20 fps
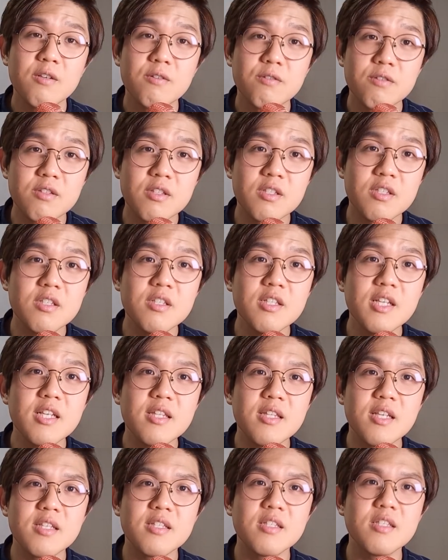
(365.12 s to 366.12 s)
普通な
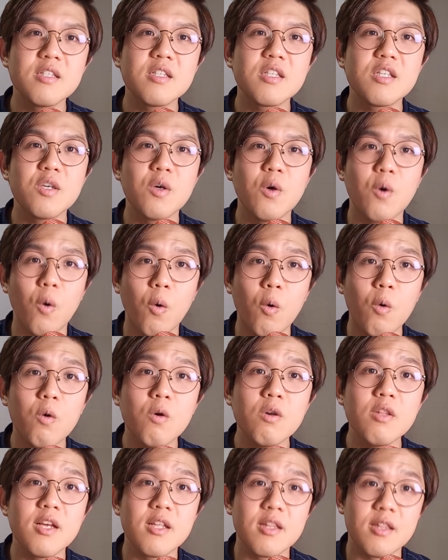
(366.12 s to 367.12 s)
手続きを
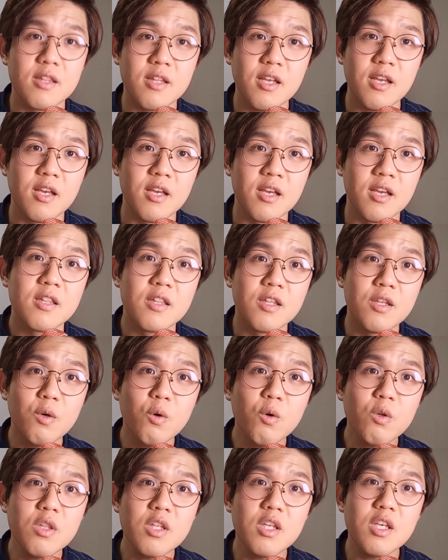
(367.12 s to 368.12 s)
行って日
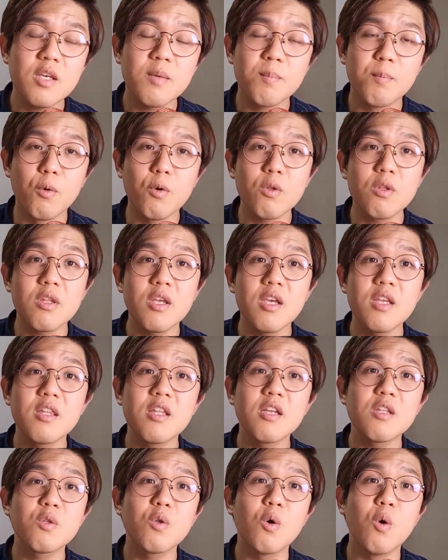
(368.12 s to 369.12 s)
本に持ってい
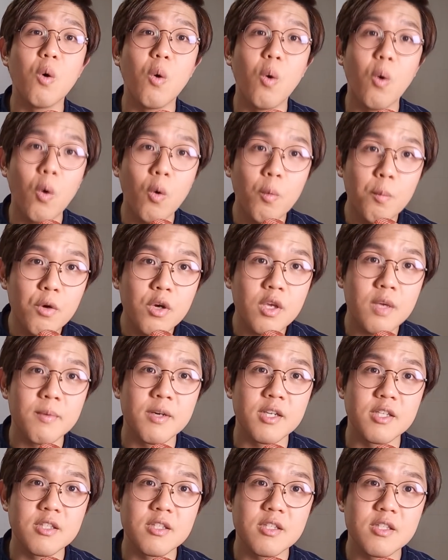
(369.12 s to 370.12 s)
たと思い
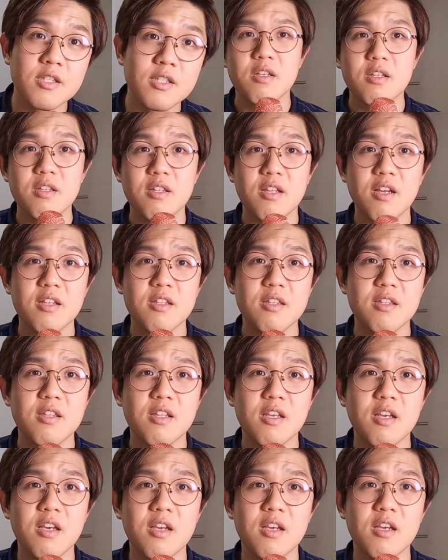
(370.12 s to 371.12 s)
ます。だっ
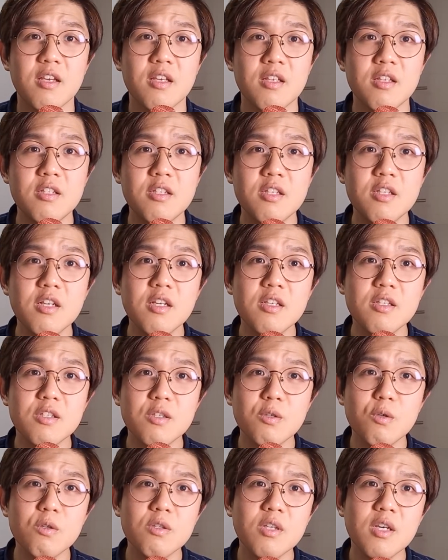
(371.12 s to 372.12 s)
て、市田二
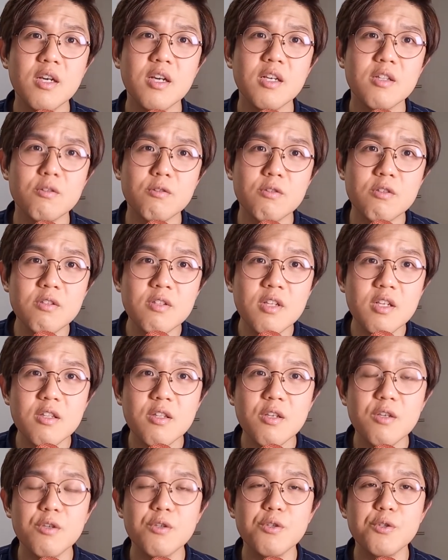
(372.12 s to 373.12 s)
郎さんが盗んだと
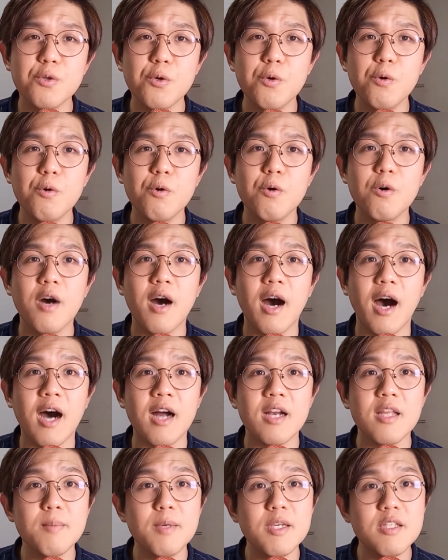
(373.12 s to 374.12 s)
いう証拠があ
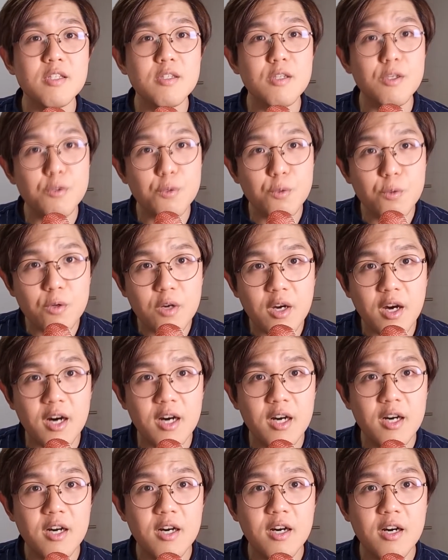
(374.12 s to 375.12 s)
りますでしょう
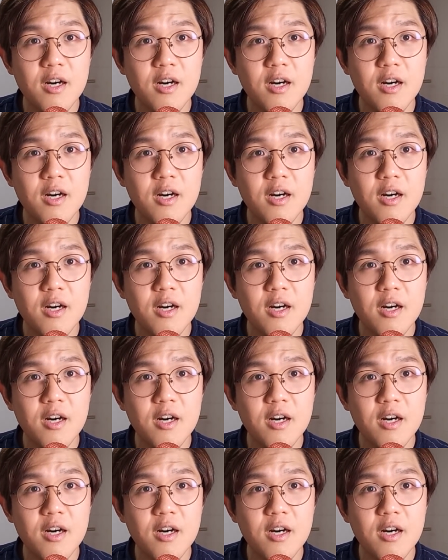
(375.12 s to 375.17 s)
か